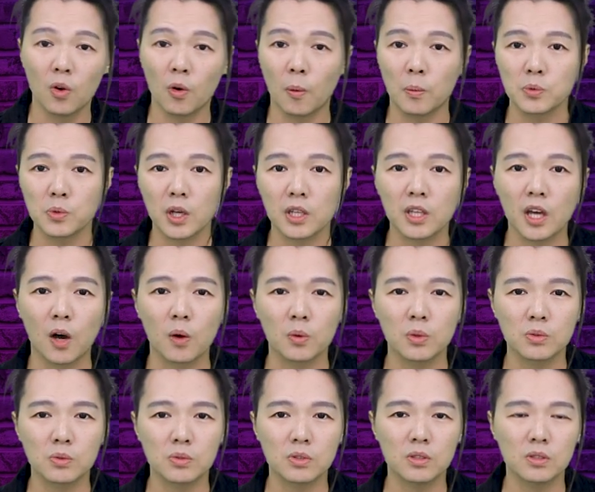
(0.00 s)
我们就来讨
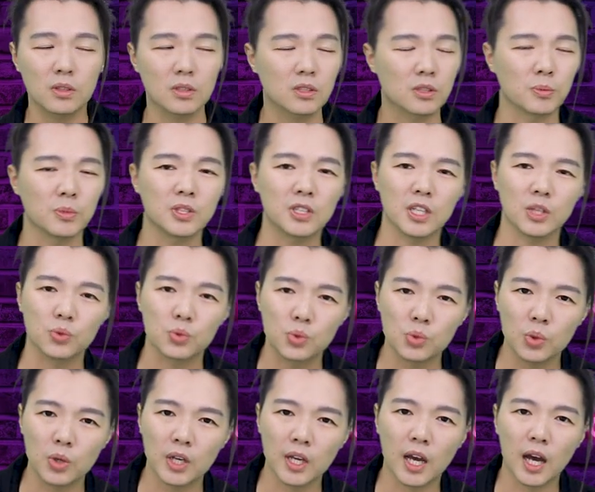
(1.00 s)
论就是怎么减
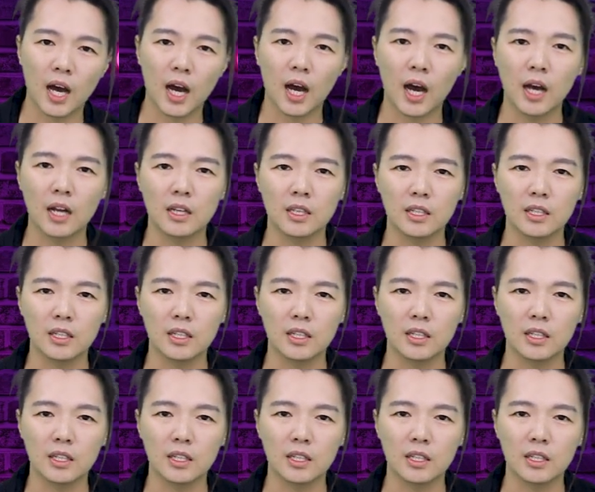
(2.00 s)
税啊？